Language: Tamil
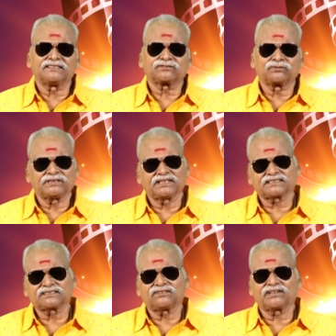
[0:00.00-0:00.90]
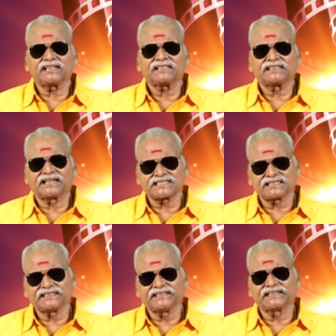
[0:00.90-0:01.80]
சுருதிஹாசனோட
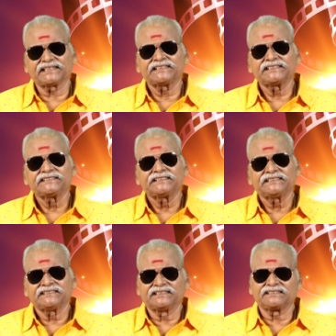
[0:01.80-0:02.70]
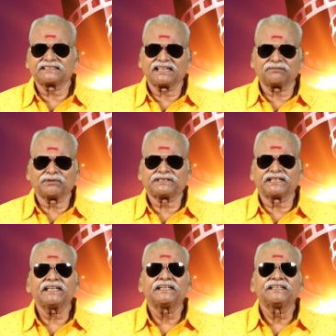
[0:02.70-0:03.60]
நடிச்சிருக்கீங்க இந்த இசையால்பத்தை